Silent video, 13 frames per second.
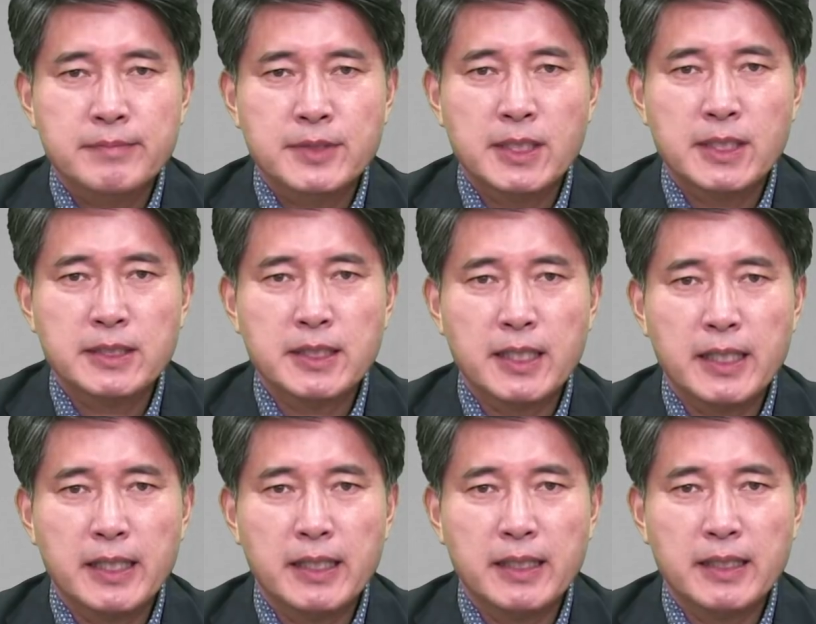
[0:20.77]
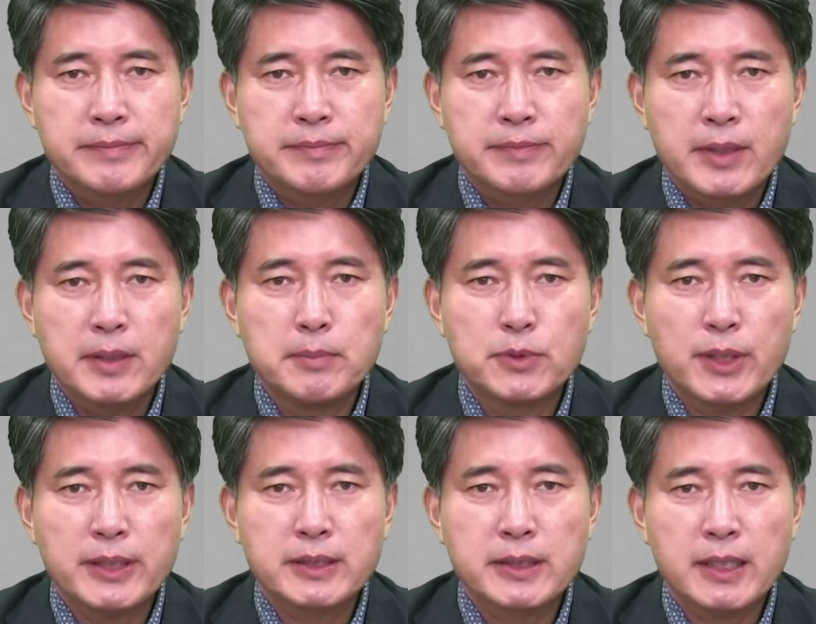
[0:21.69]
지난 시간에
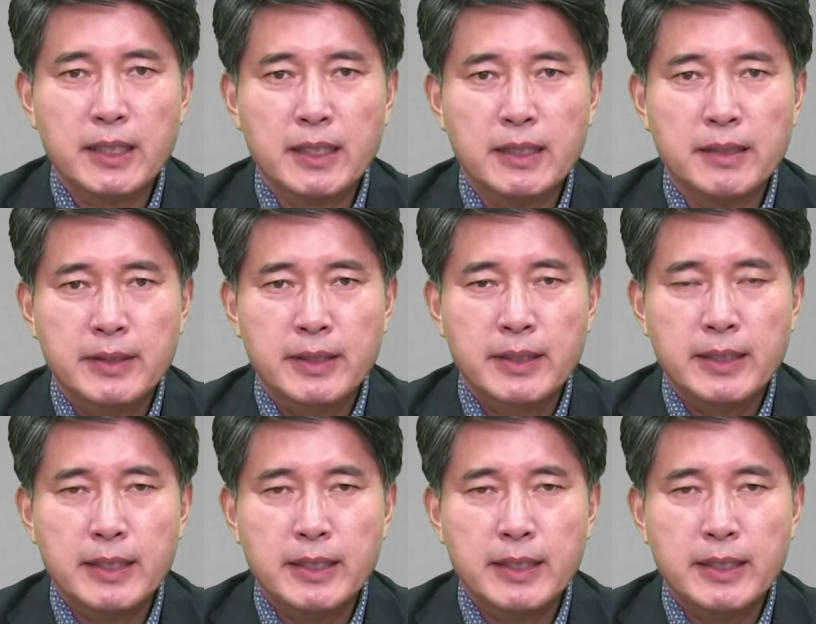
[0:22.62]
임문환 씨가